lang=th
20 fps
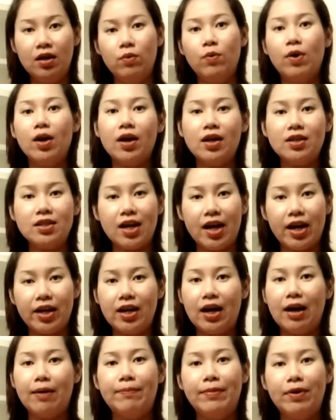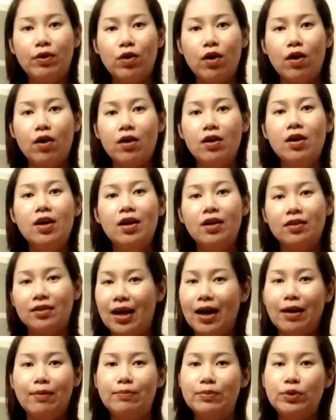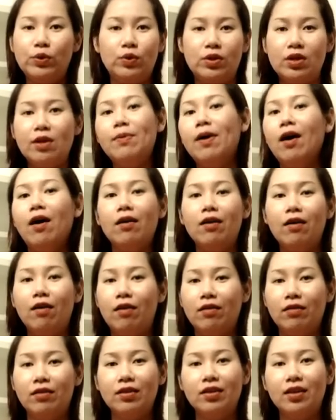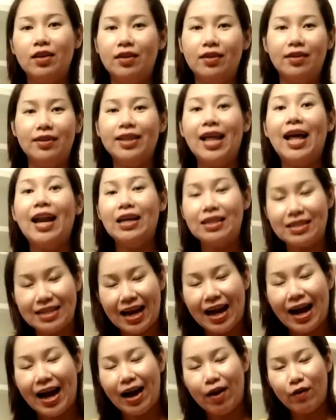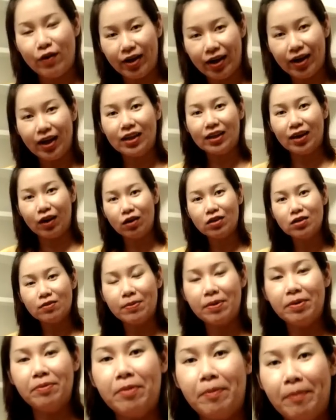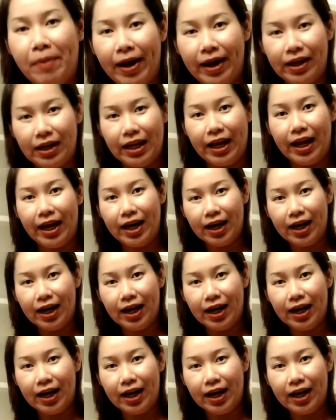หรือว่ากระชายดำแล้วก็ตามสูตรเฉพาะของแต่ละเจ้านะคะ แต่ก็จะเป็นประมาณนี้